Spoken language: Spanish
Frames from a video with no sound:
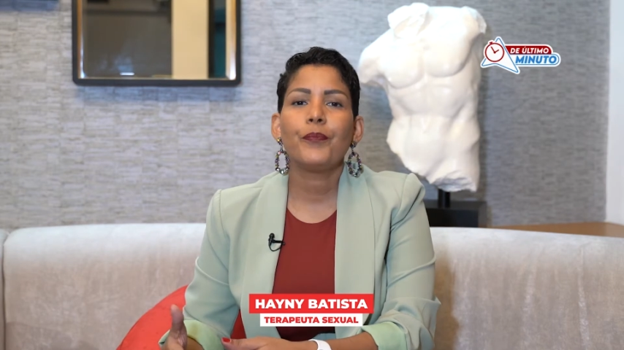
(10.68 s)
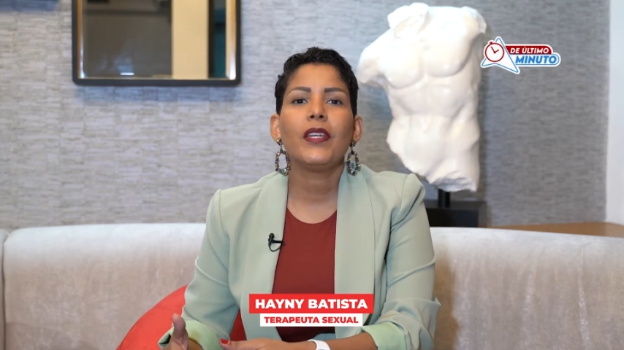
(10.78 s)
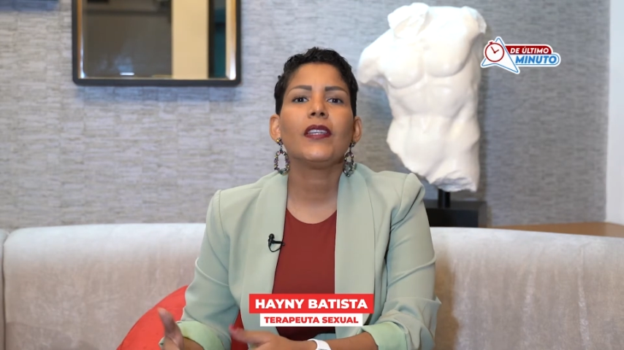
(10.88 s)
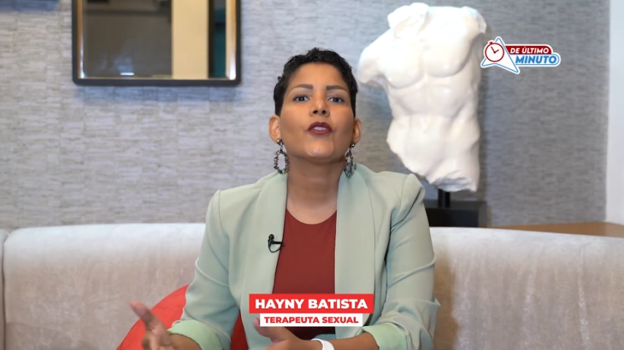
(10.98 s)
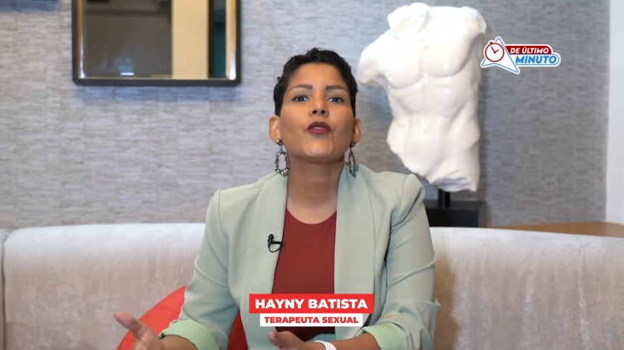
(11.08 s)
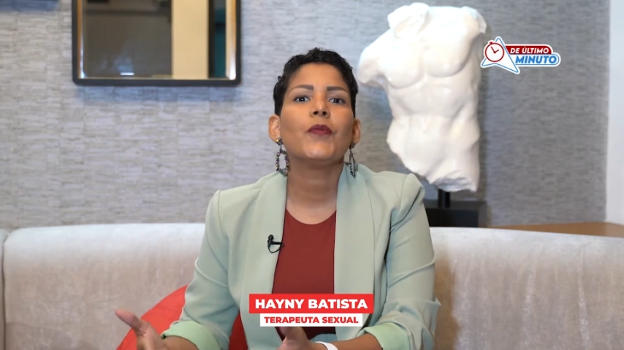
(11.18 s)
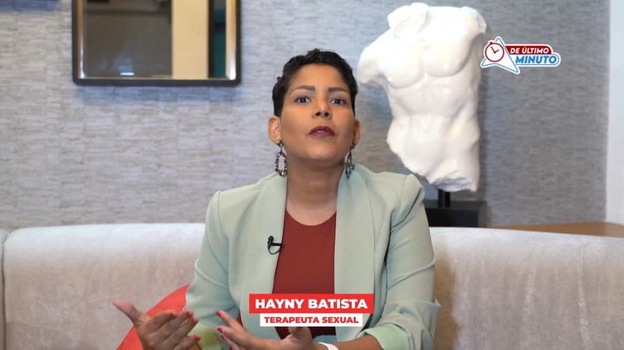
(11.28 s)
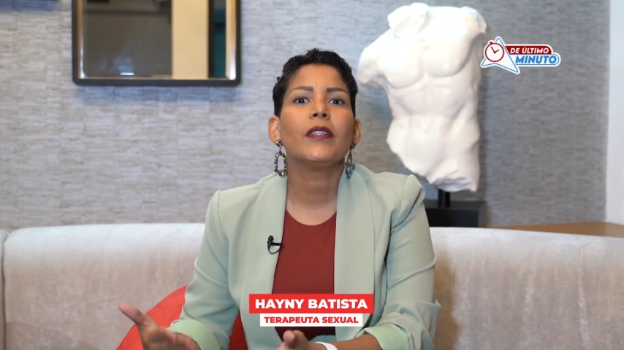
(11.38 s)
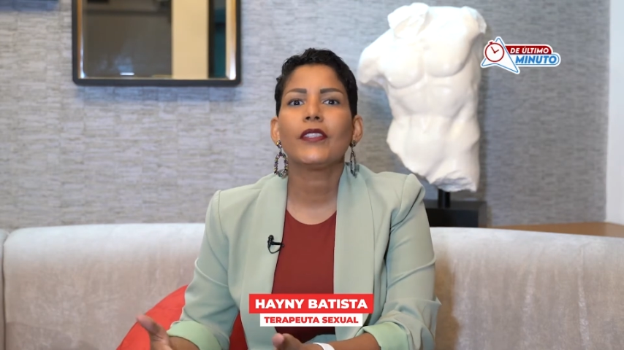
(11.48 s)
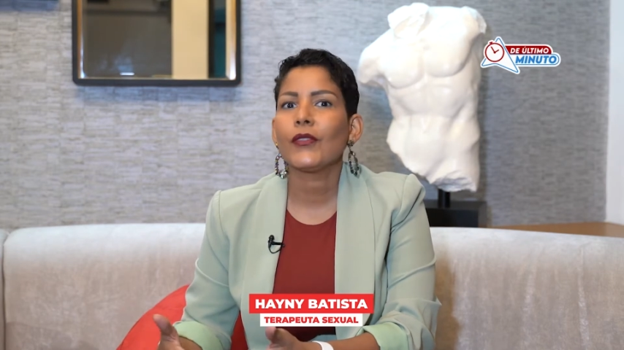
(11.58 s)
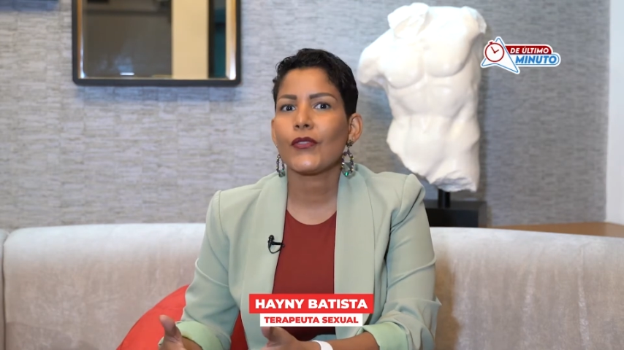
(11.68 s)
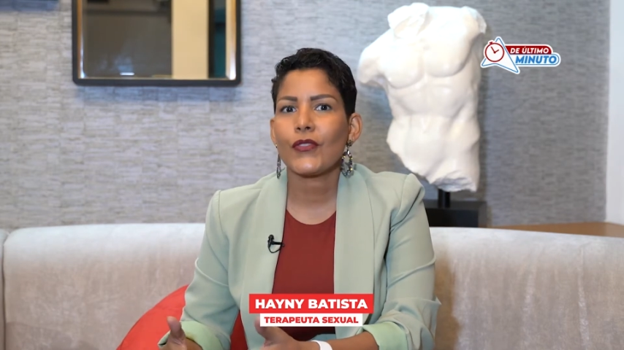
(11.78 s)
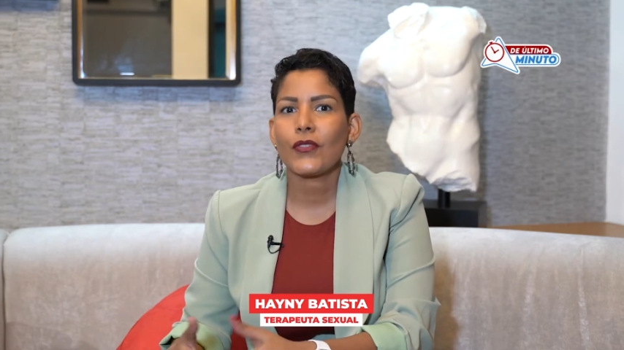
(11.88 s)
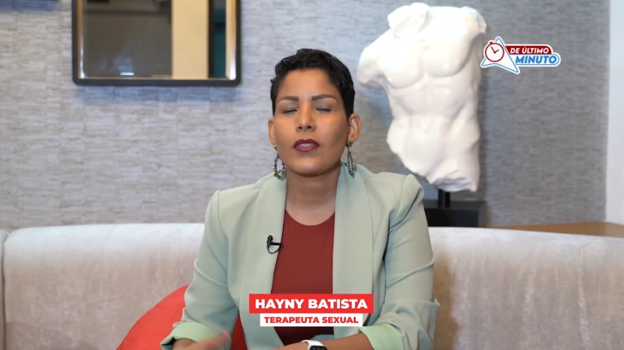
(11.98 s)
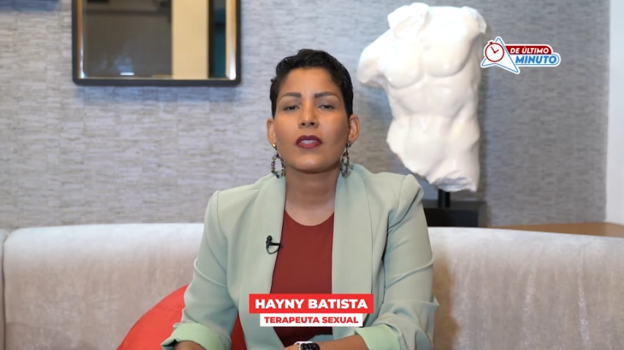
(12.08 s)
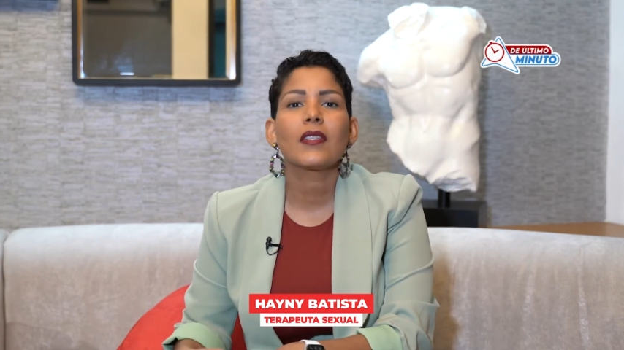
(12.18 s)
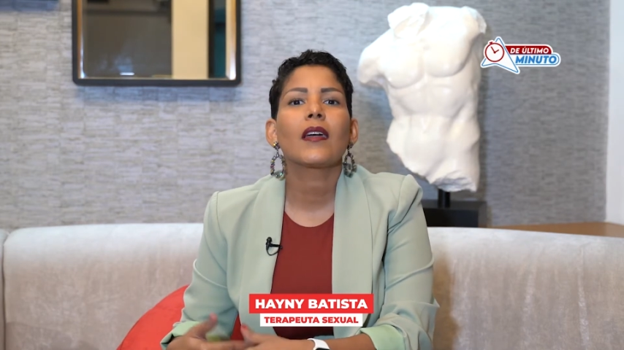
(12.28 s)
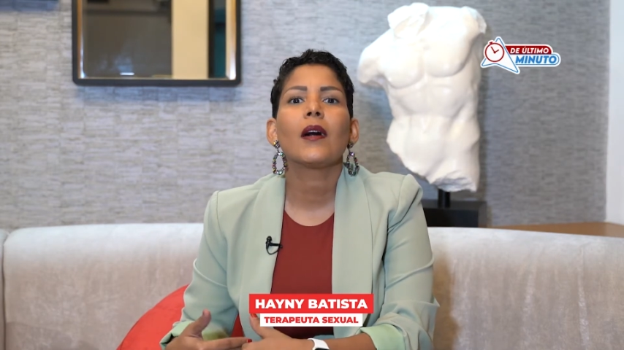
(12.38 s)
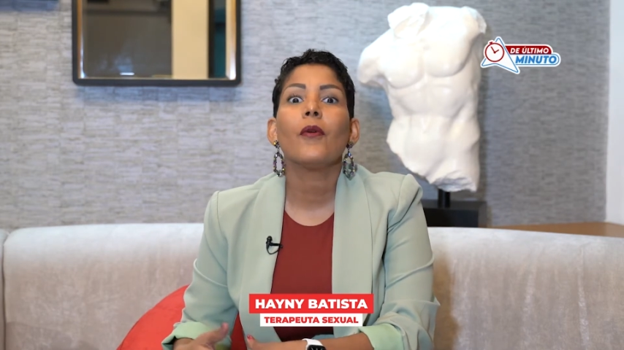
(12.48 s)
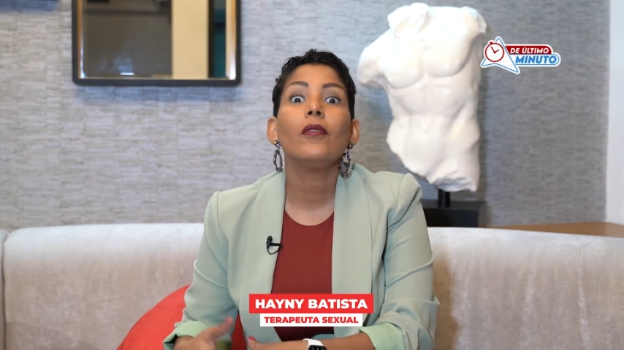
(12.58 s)
viene 2022, se
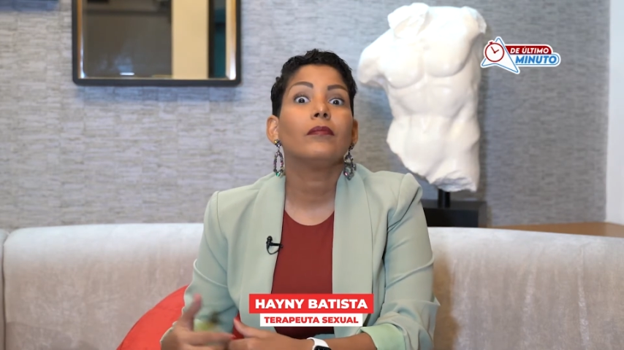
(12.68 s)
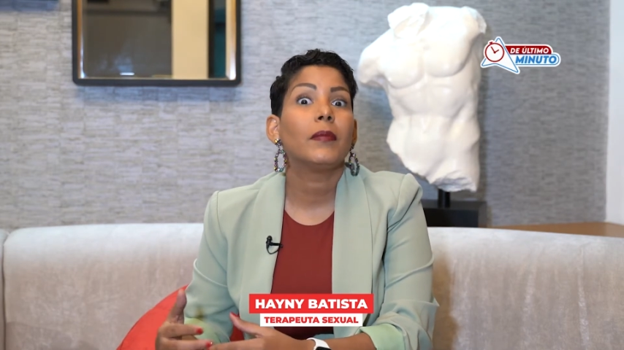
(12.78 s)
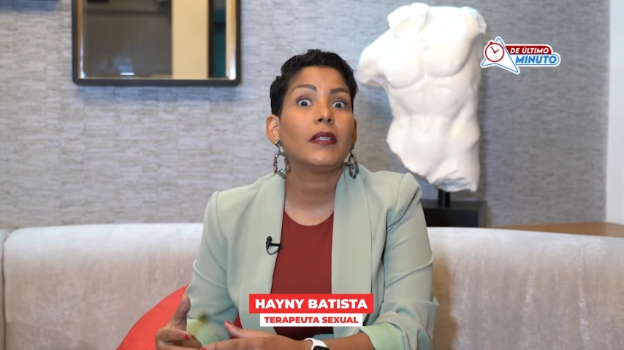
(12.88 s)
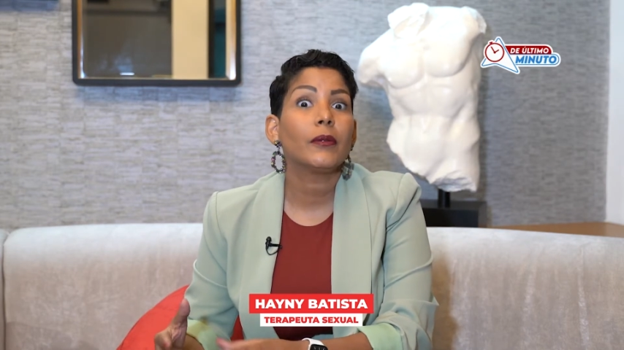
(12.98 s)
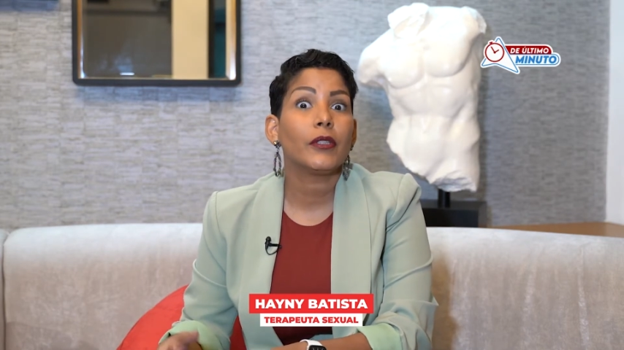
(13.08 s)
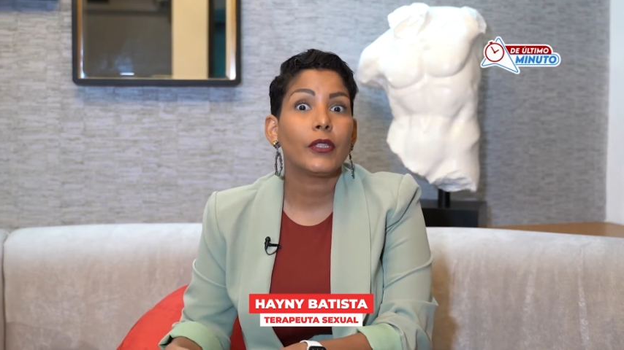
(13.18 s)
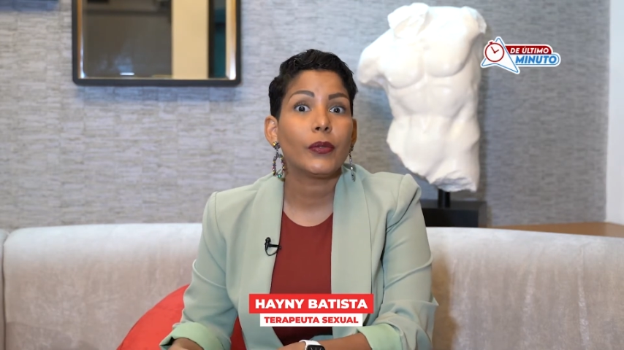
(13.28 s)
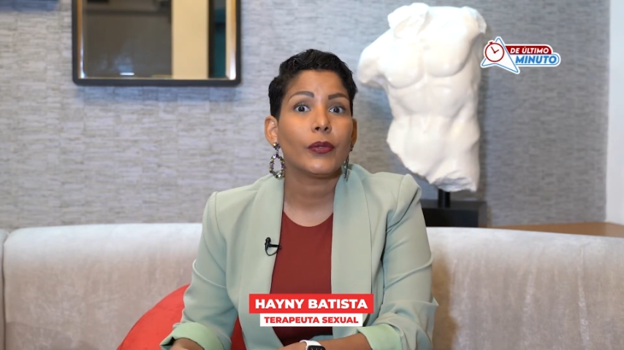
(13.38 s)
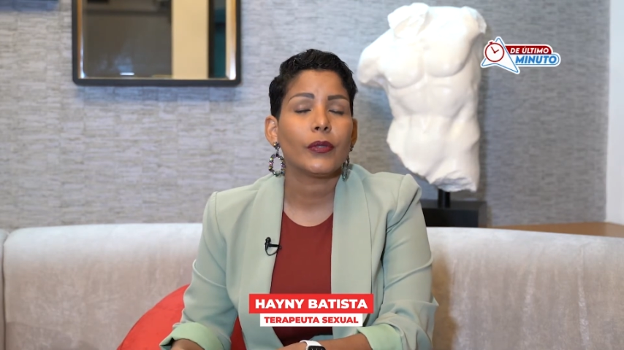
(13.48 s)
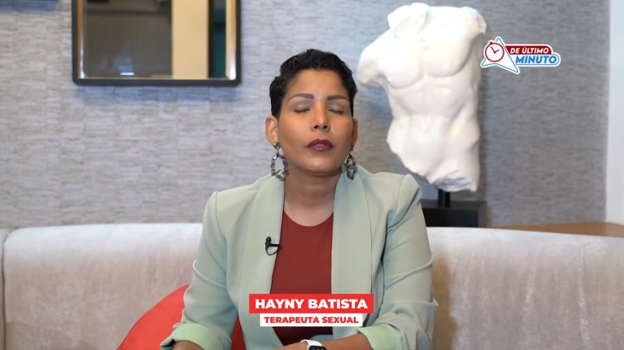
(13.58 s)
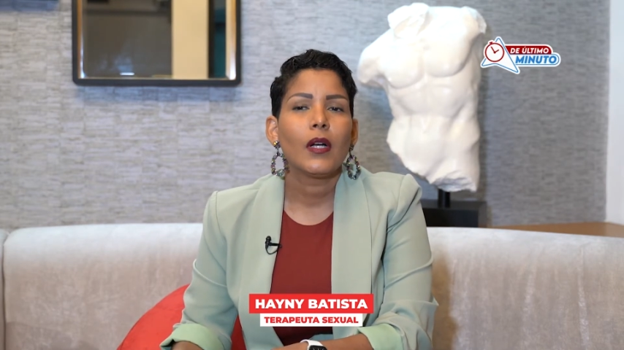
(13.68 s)
acabó 2021.